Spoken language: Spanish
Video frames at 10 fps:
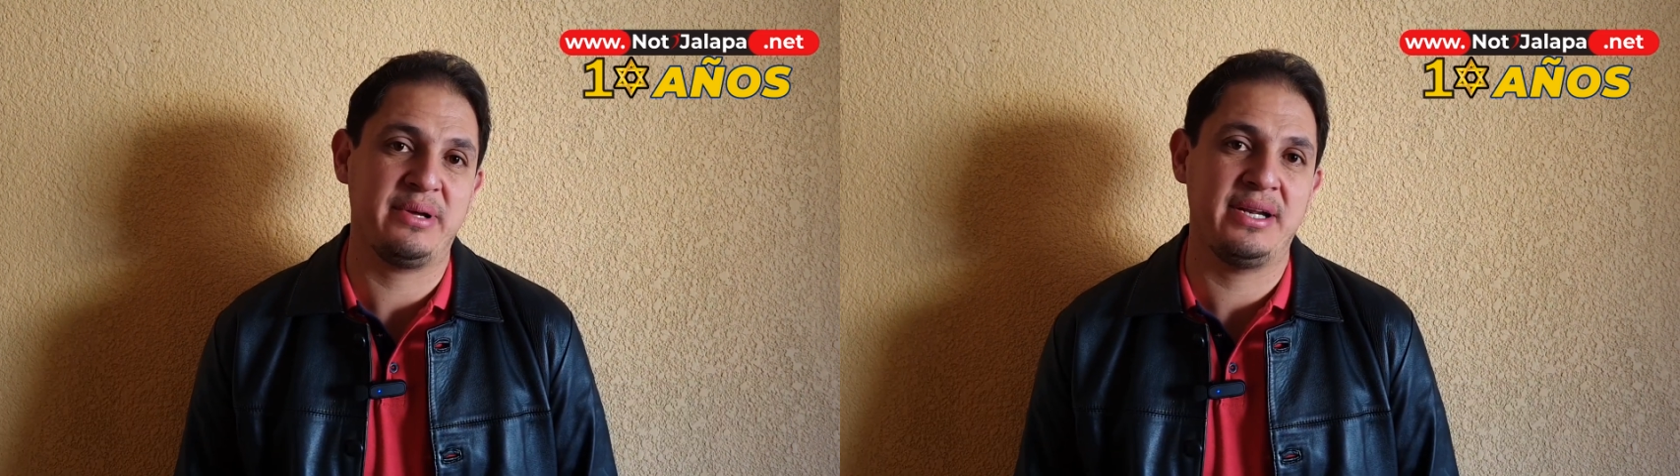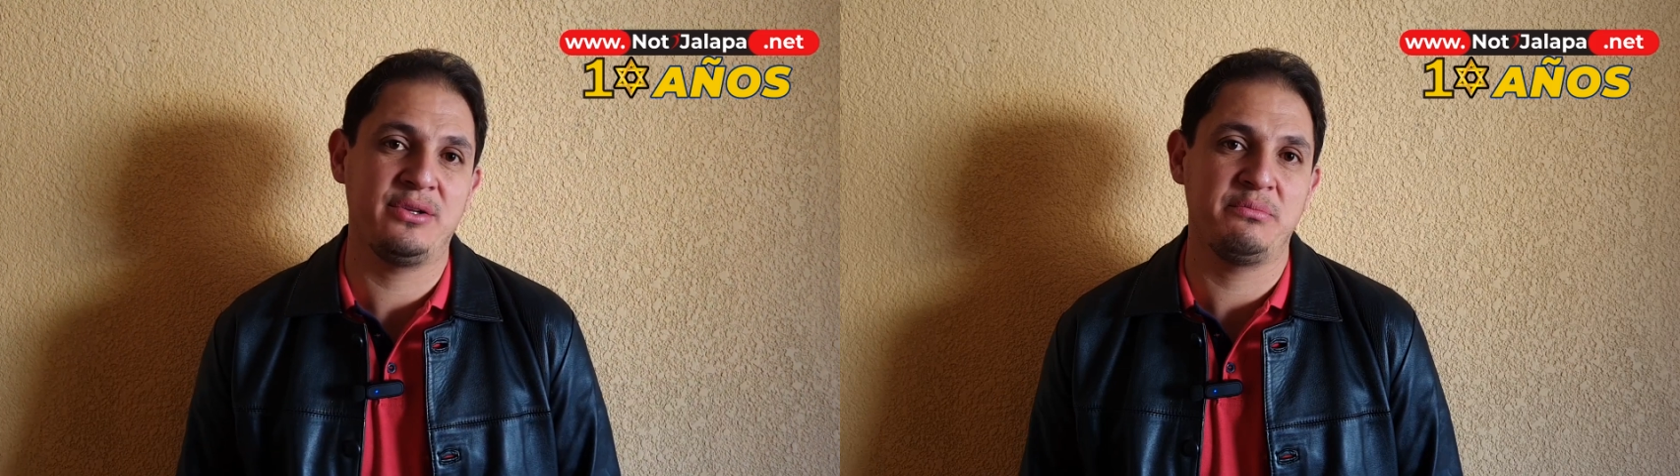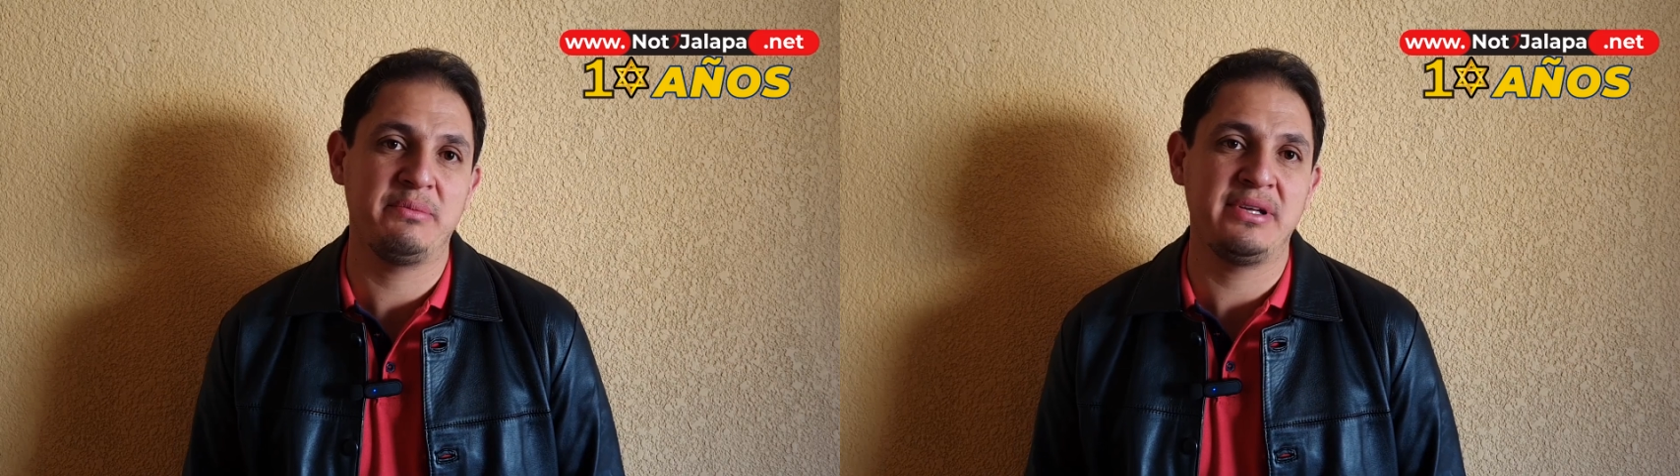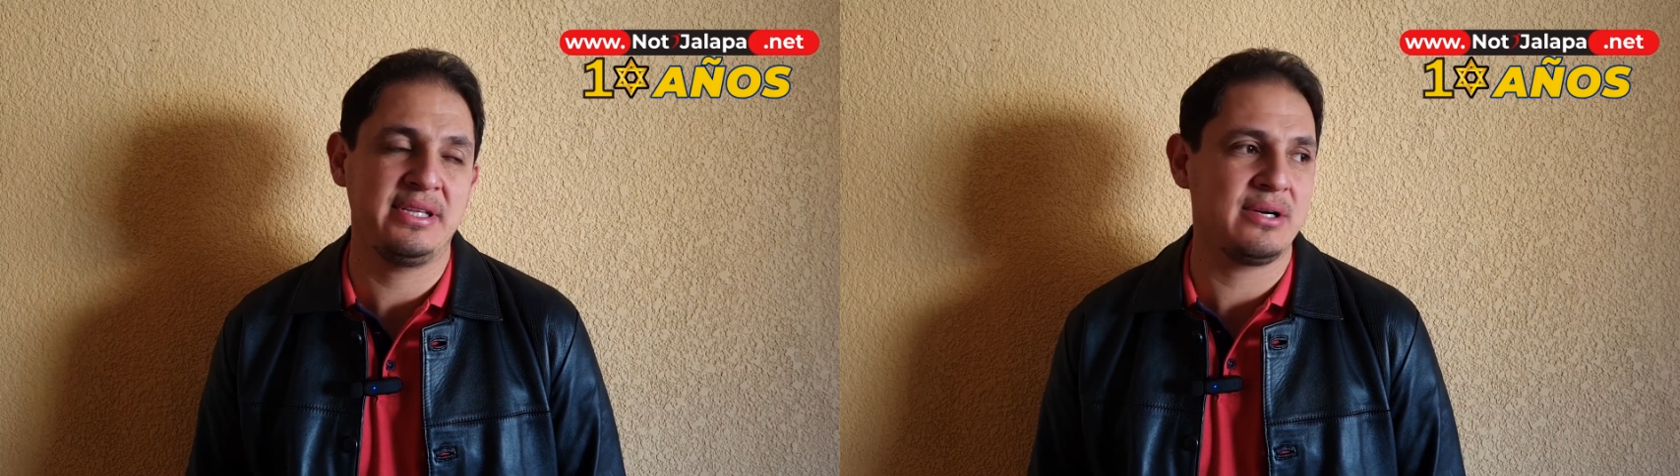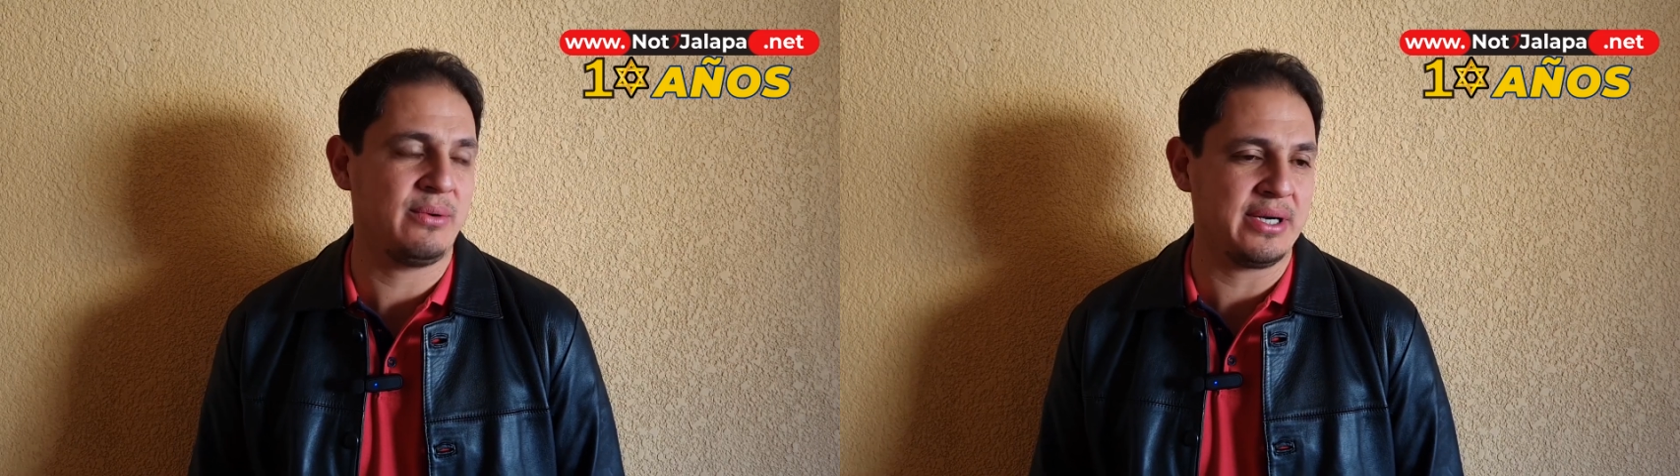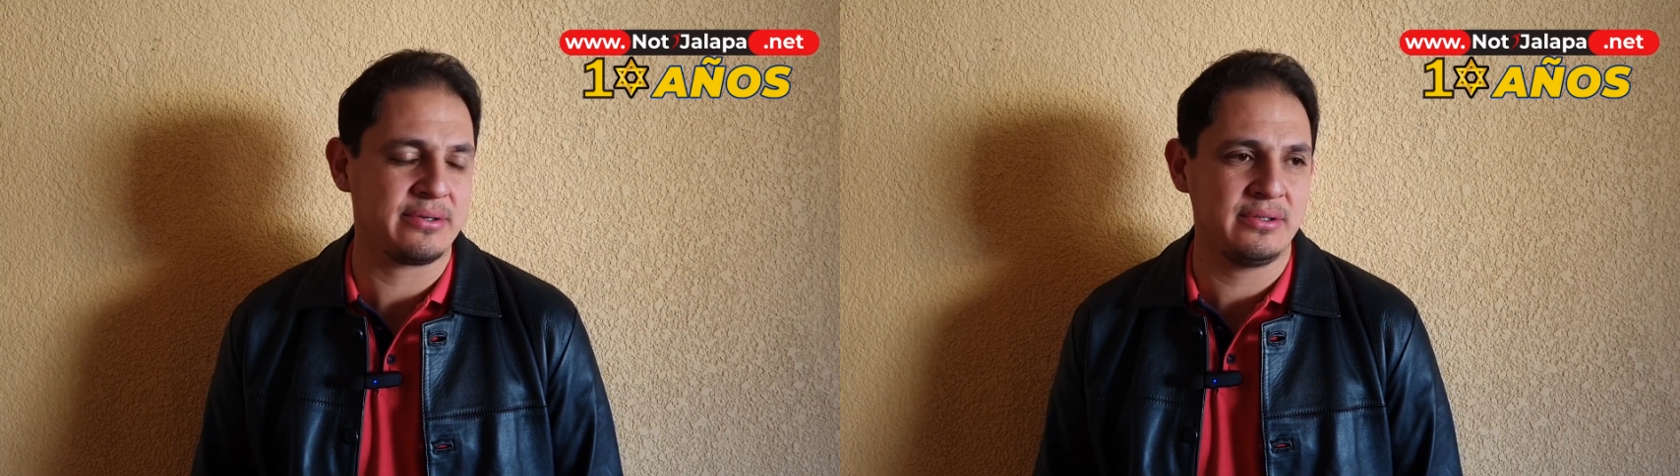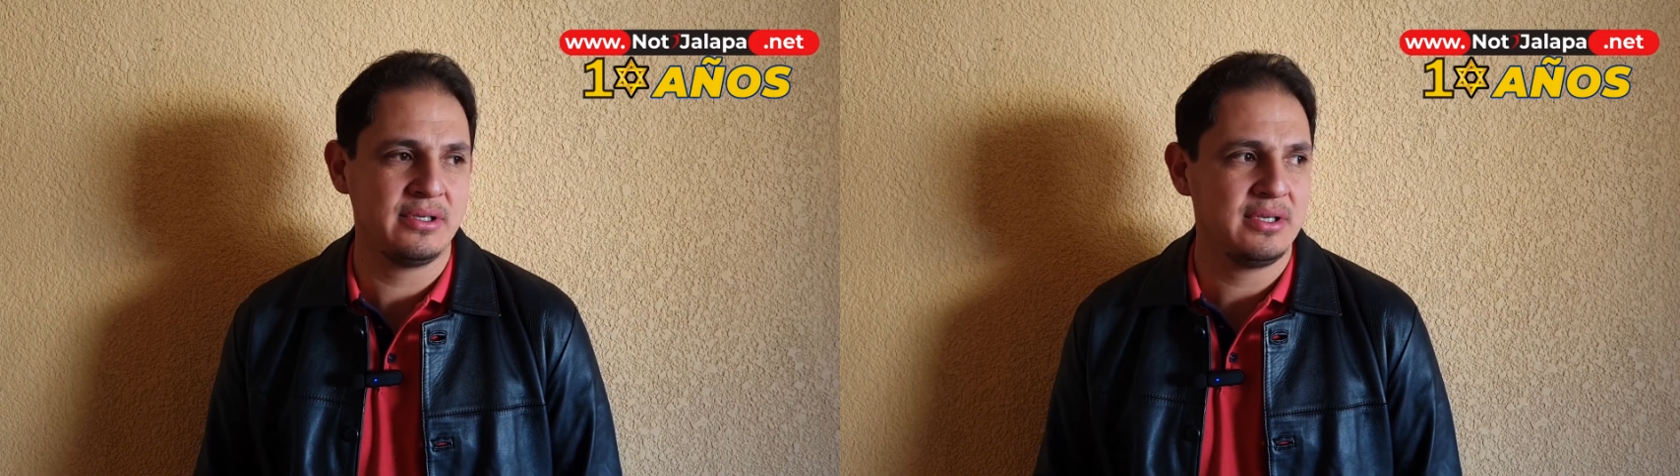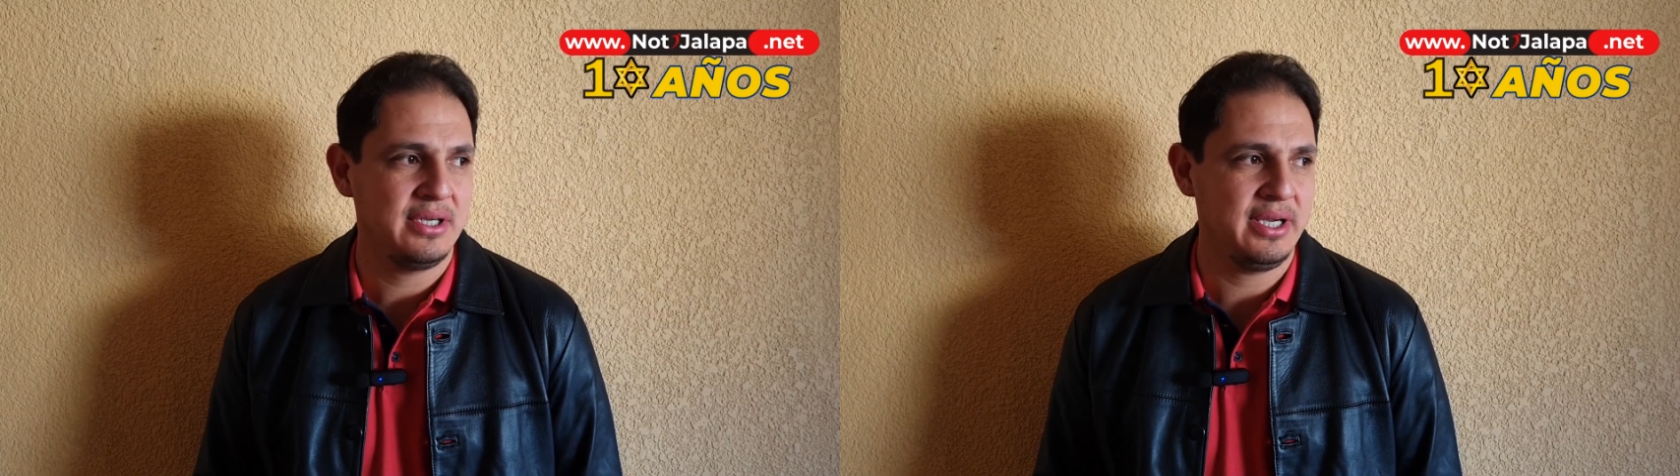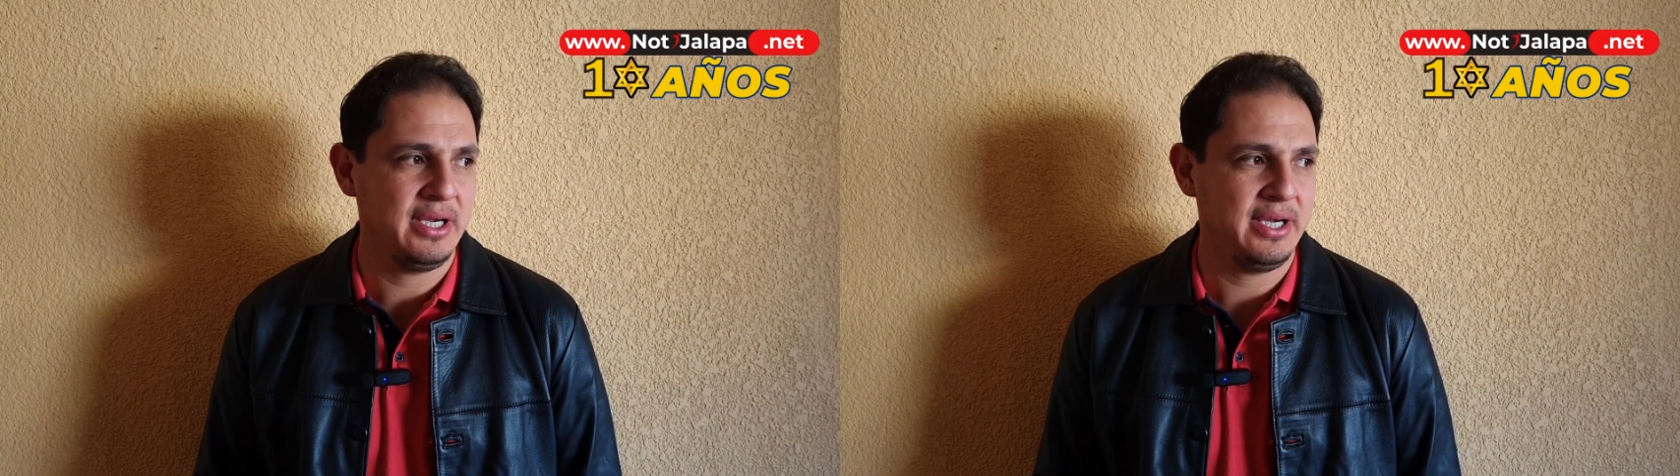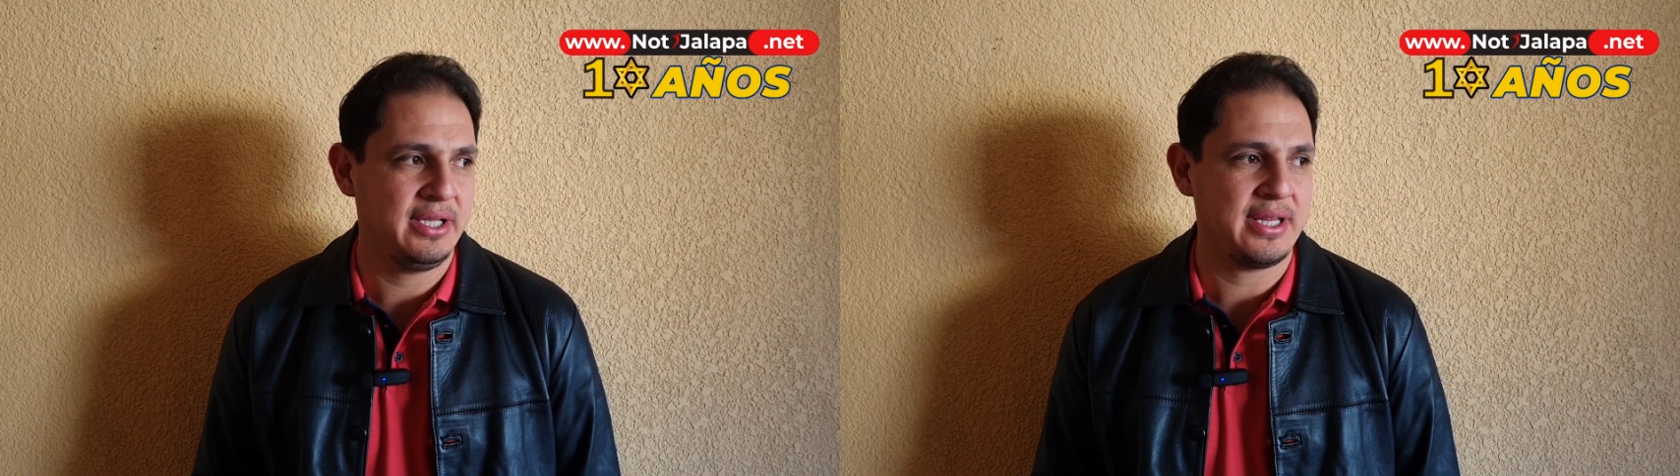para el 2024
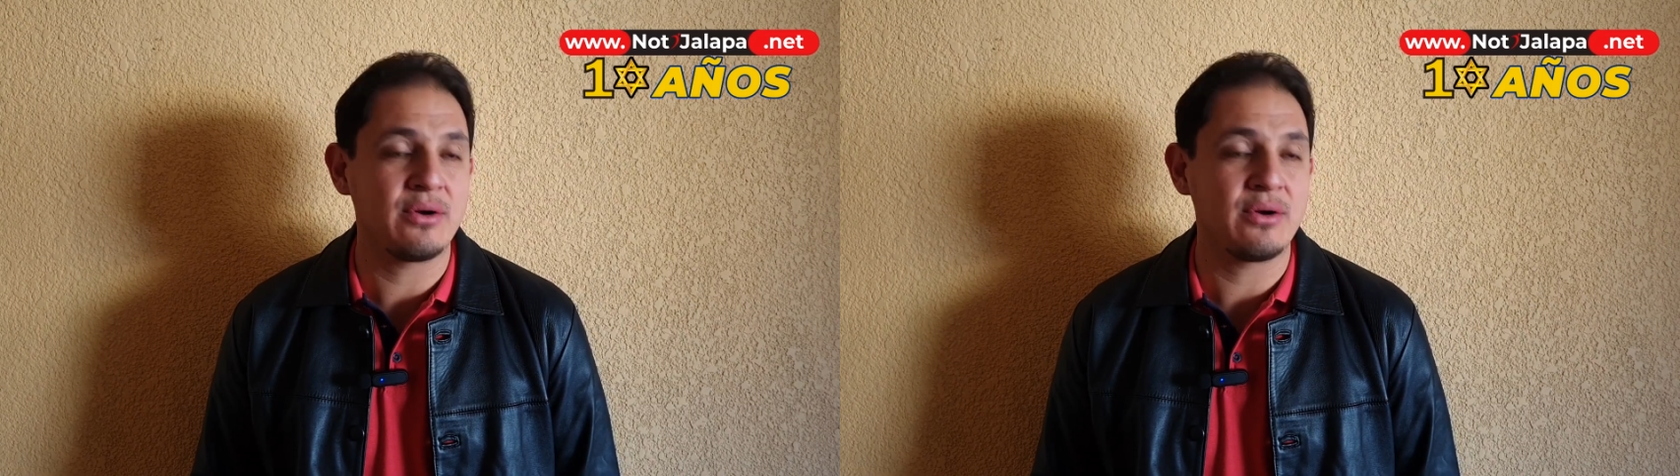eh,